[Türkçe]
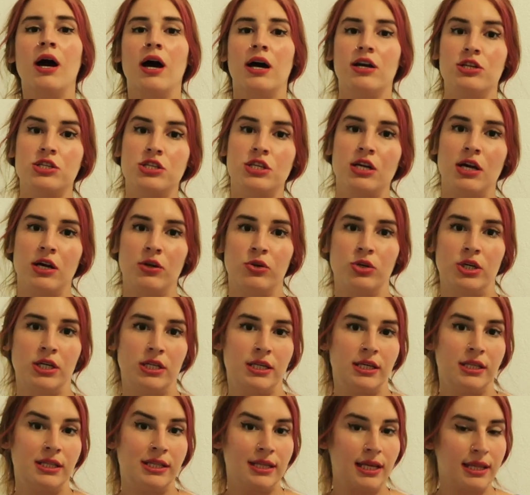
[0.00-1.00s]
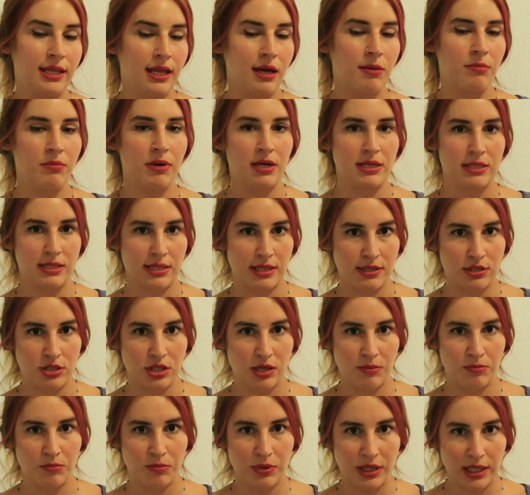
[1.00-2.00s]
Aşağı yukarı hani neden
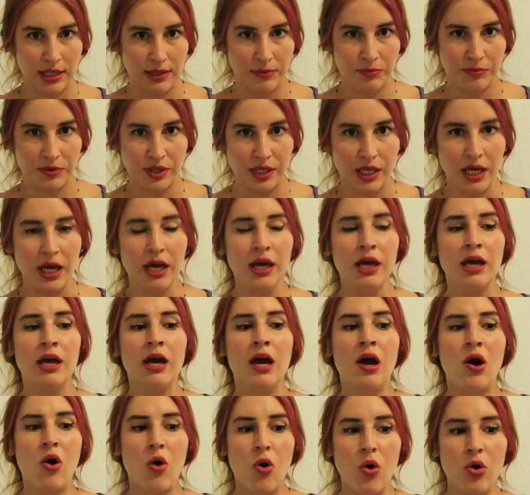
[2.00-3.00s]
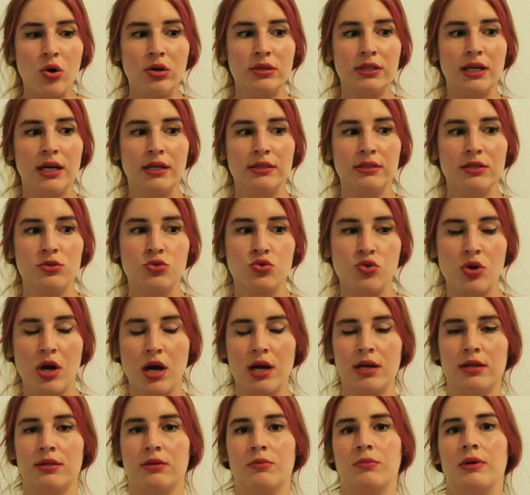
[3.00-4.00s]
bahsedeceğimi bileyim diye. Oradan da şu
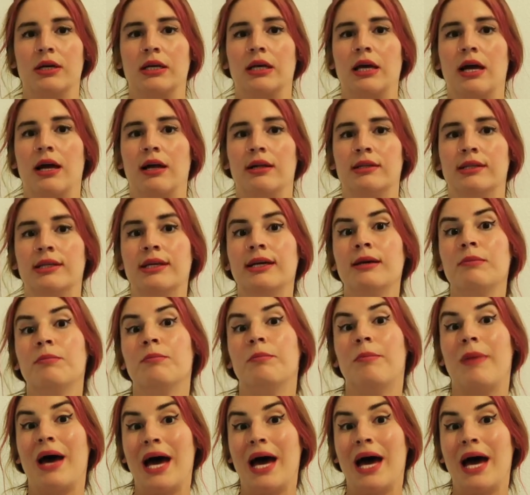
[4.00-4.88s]
aklıma geldi.